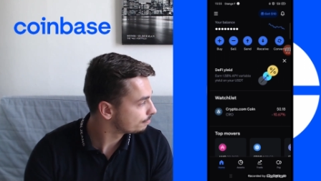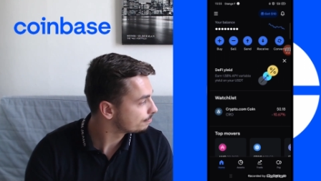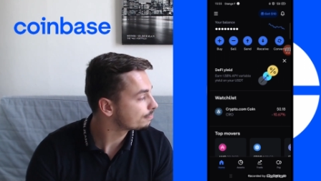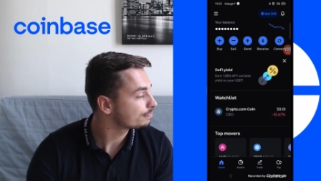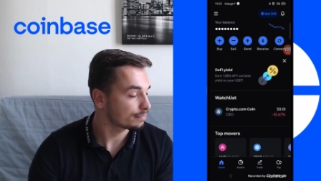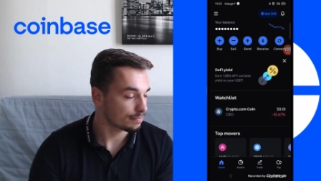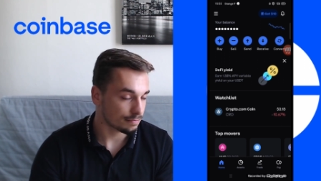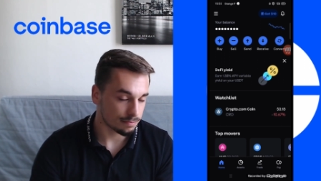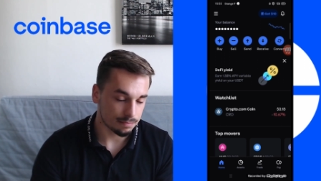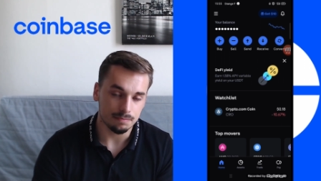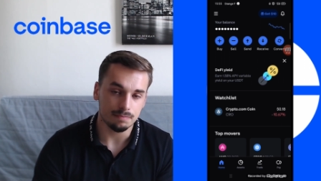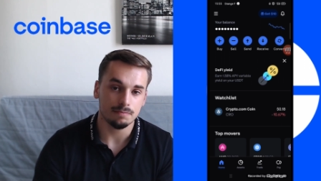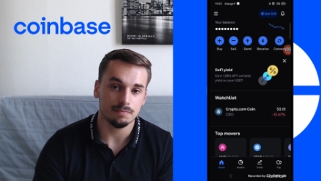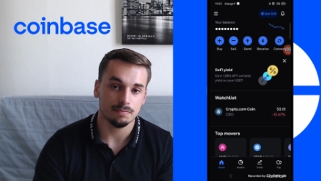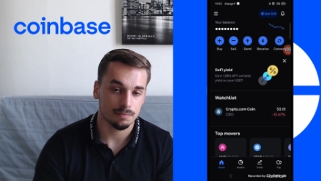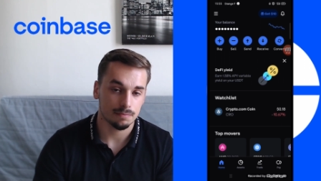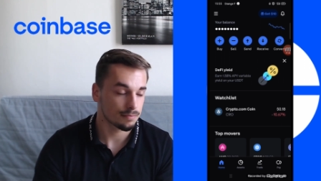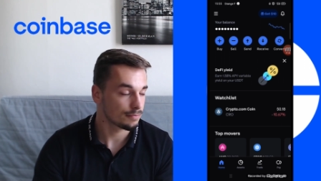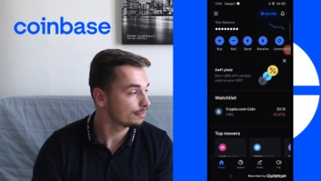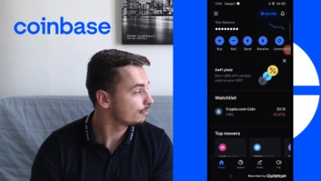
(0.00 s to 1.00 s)
C'est une bonne
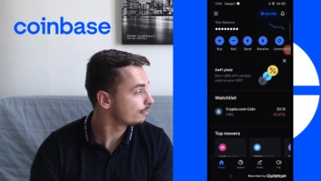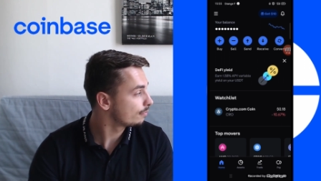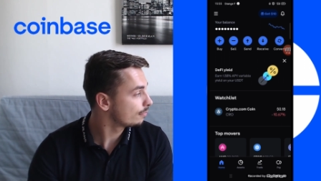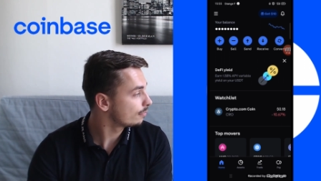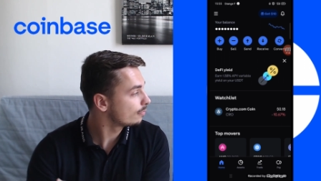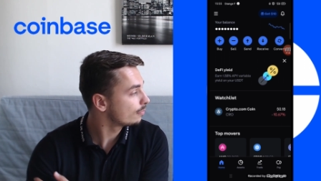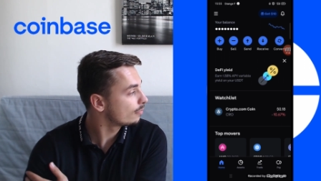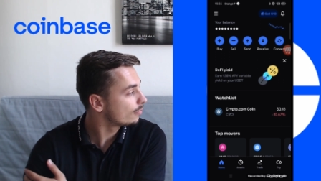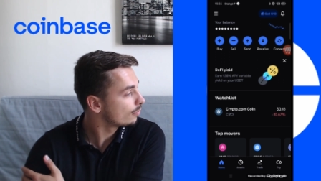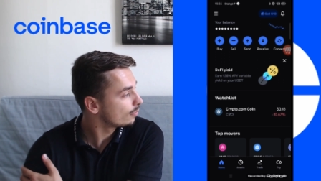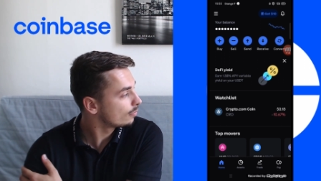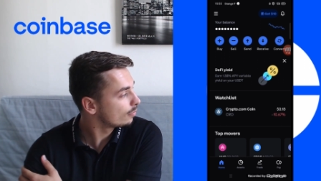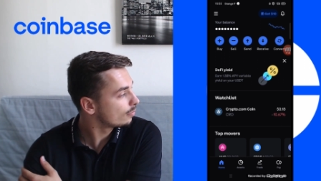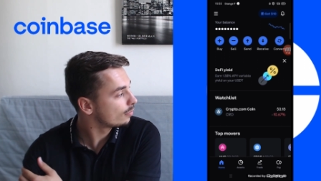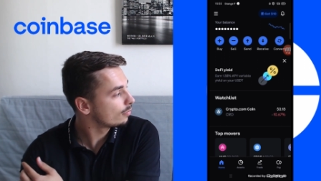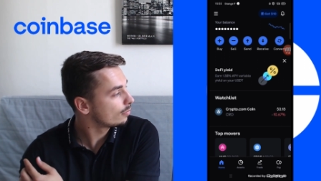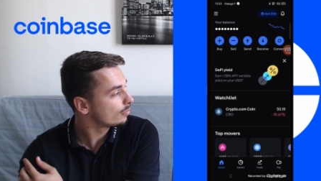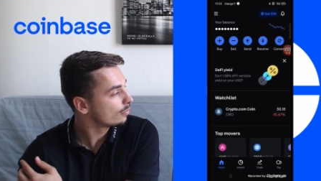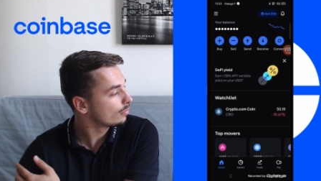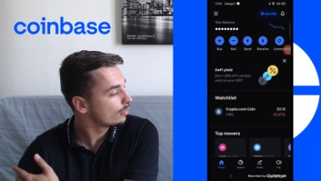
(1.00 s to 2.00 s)
sécurité, on vous la recommande.
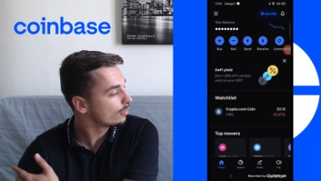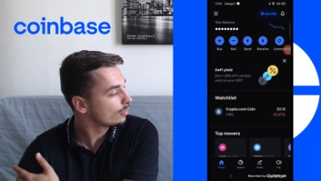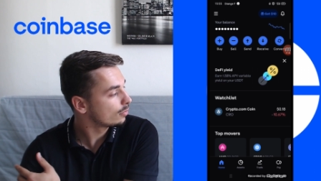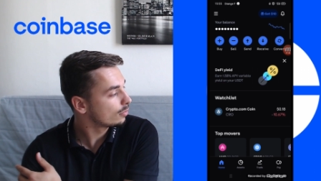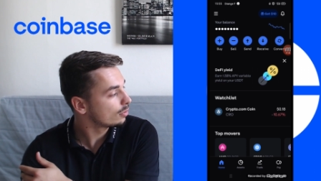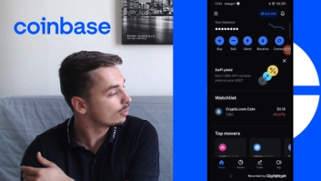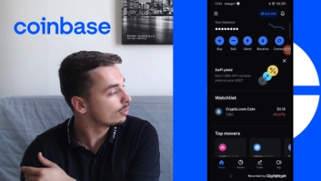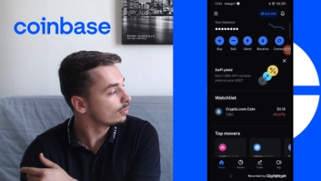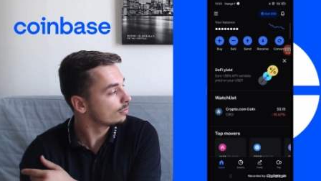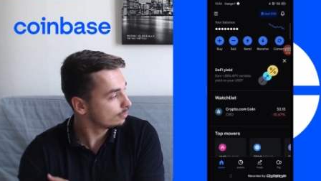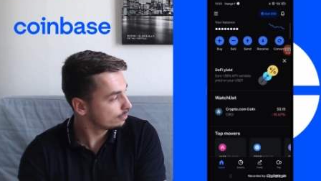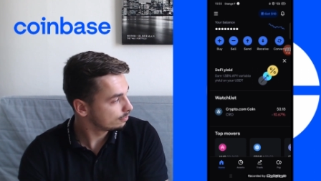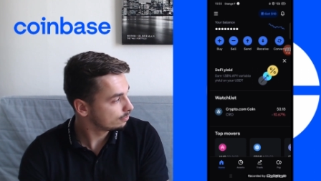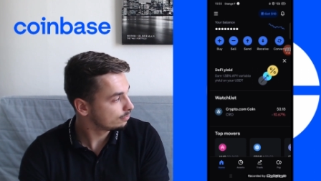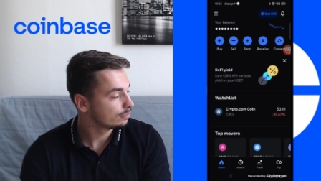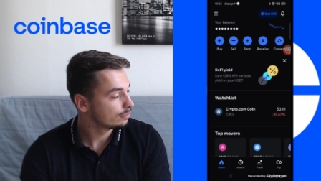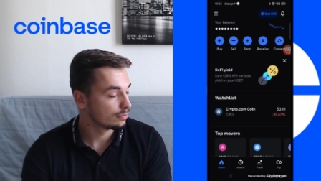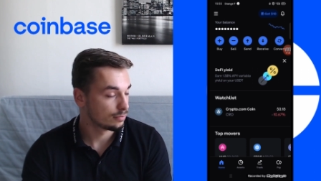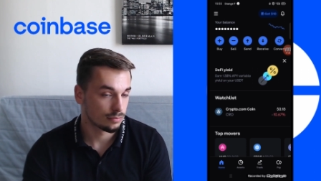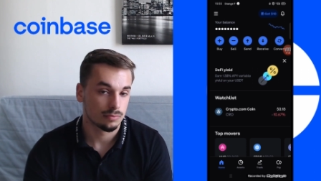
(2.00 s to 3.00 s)
En tout cas,
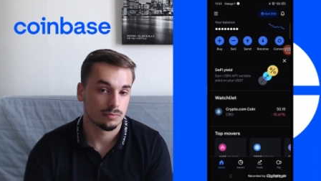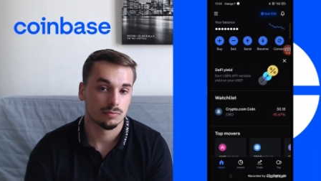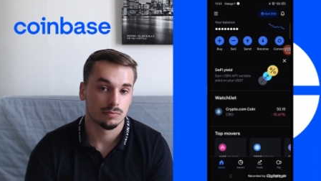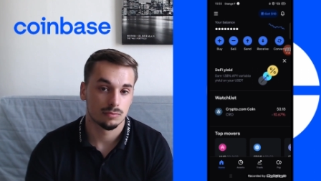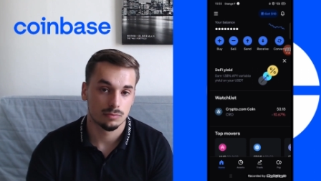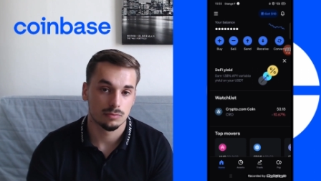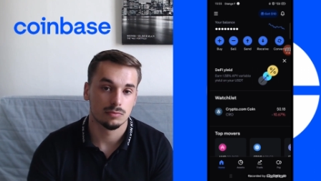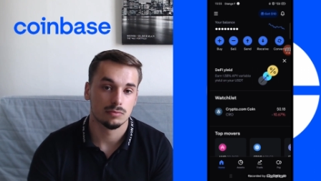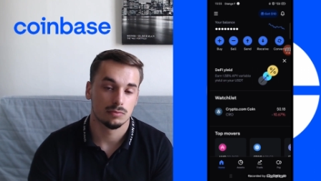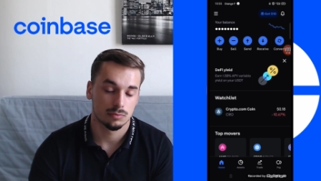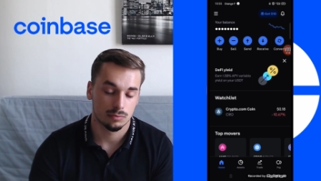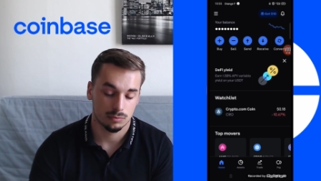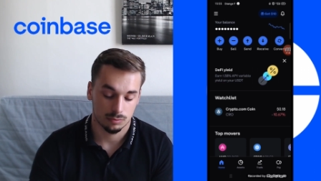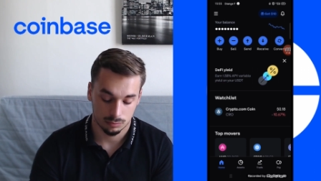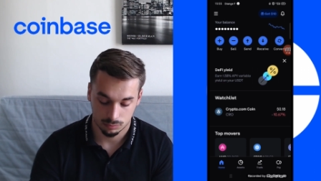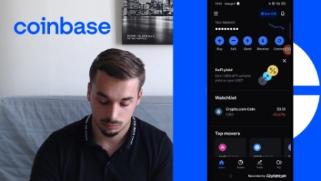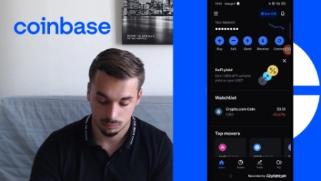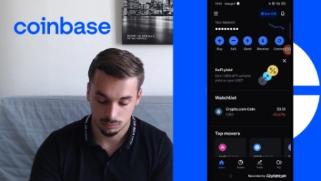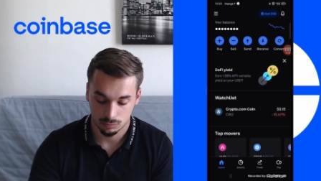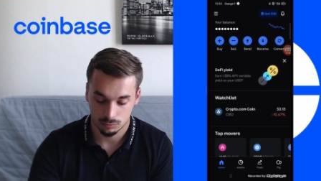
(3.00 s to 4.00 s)
il faut pas s'en priver.